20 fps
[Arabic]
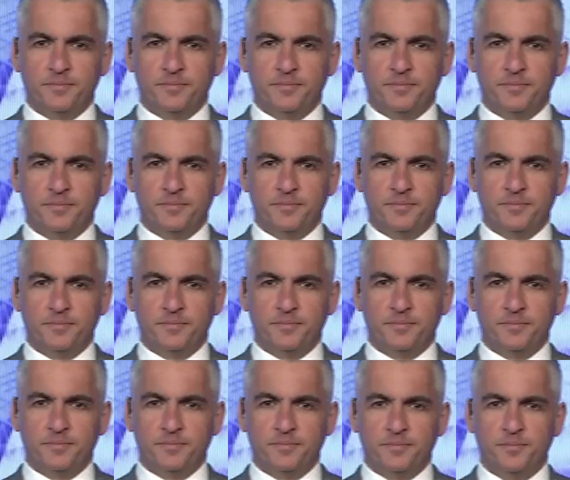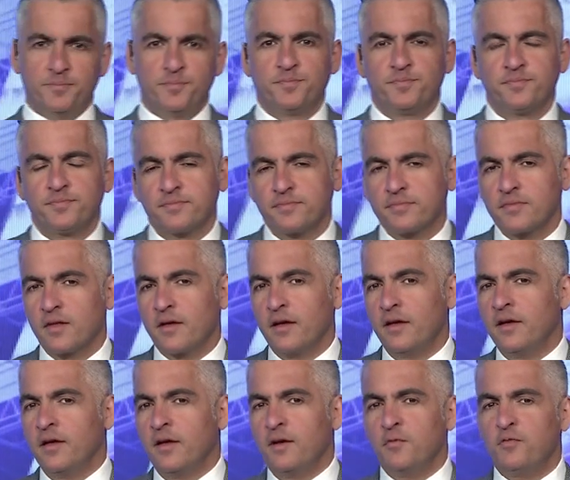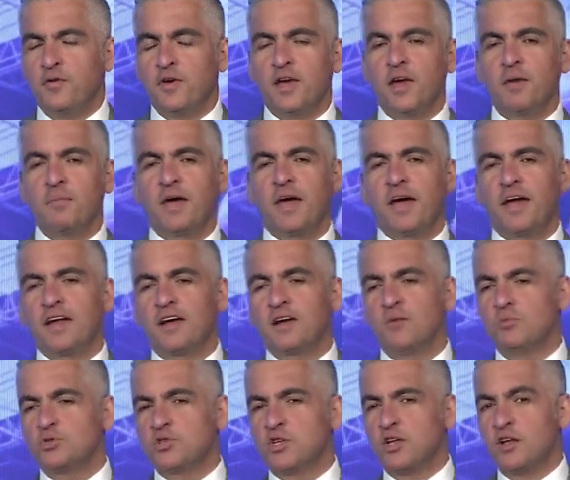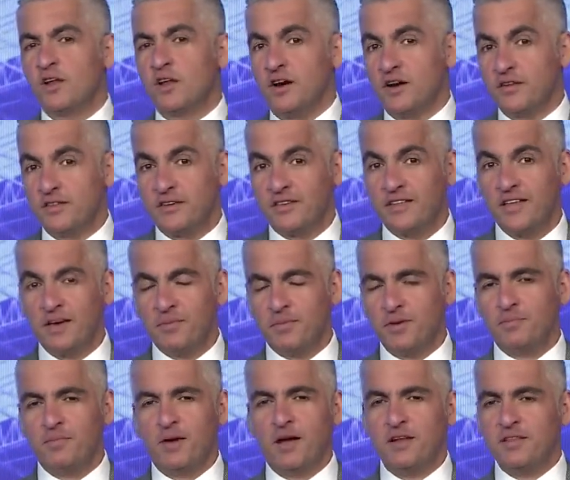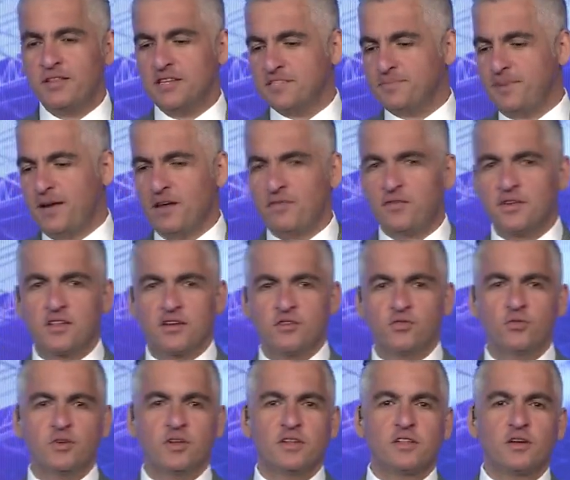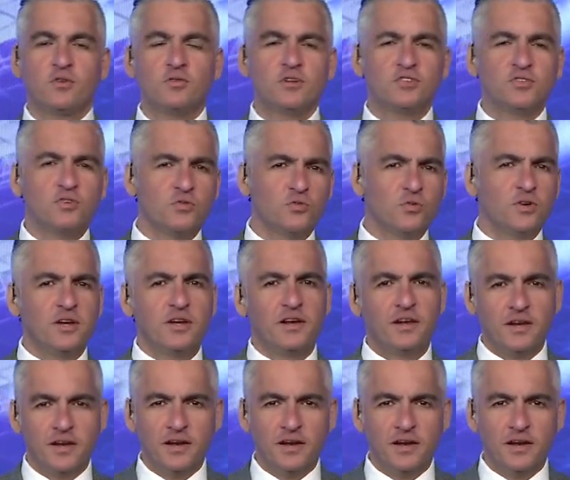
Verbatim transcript: على فكره في جيم خارج المستطيل الاخضر دايما بقى الناس بقى لها فتره تقول لي انت كل شويه تقول